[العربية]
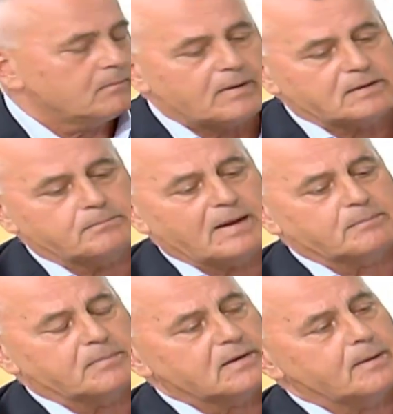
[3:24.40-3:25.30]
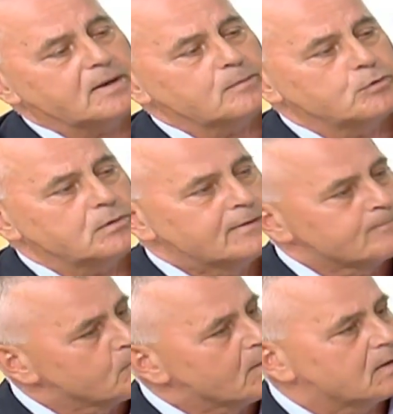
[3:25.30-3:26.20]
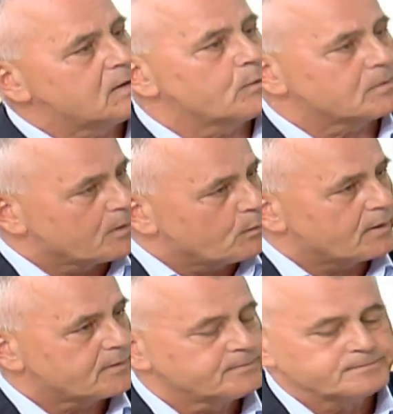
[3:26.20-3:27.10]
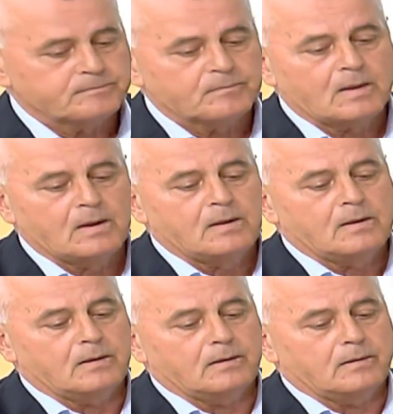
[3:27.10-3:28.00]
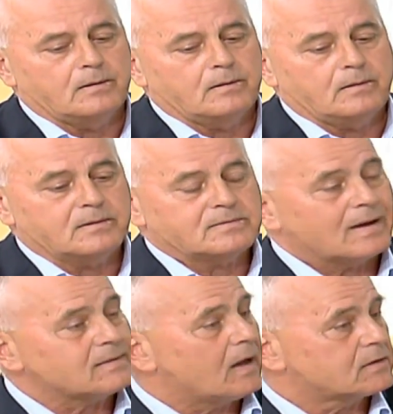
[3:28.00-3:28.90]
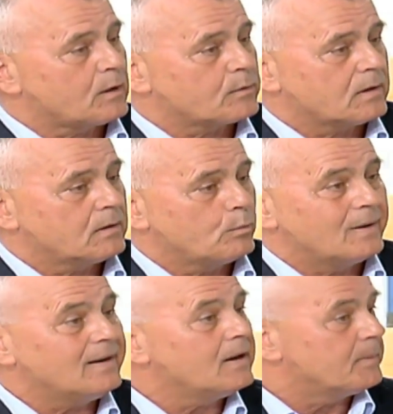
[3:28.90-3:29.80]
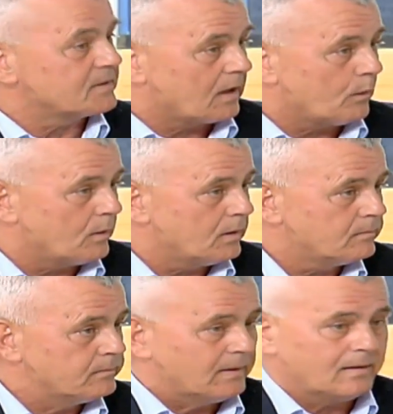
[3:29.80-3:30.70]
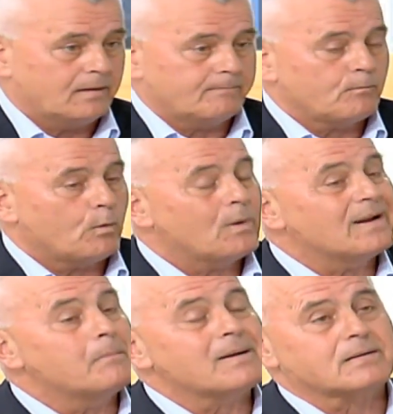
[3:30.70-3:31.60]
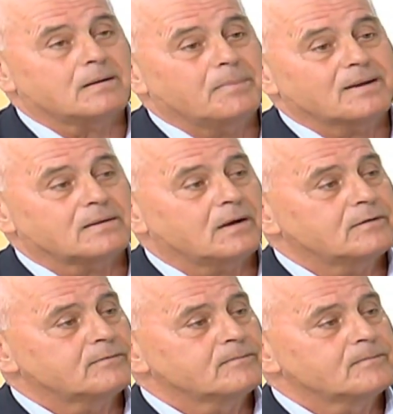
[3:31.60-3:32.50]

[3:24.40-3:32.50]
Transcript: بعد بعد منها بيعمل دوره مغوار آه، اذا قطعت الدوره وقليل بيقطعوها يعني ولا مره قد ايه نسبيا